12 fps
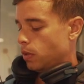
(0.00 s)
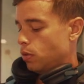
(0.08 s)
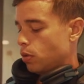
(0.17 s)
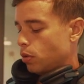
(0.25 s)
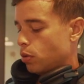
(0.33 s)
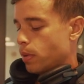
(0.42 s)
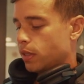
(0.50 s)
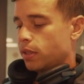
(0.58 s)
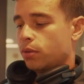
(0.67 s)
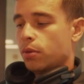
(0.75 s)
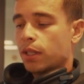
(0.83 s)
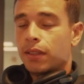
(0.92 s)
L'autre
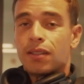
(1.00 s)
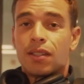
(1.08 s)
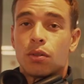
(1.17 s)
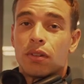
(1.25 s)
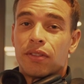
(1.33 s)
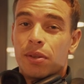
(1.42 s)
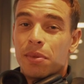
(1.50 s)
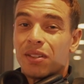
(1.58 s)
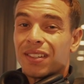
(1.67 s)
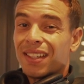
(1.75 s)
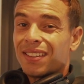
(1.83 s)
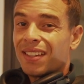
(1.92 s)
particularité, c'est qu'on va filmer en
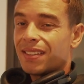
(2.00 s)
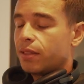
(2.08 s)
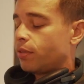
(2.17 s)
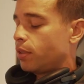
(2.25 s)
4K cette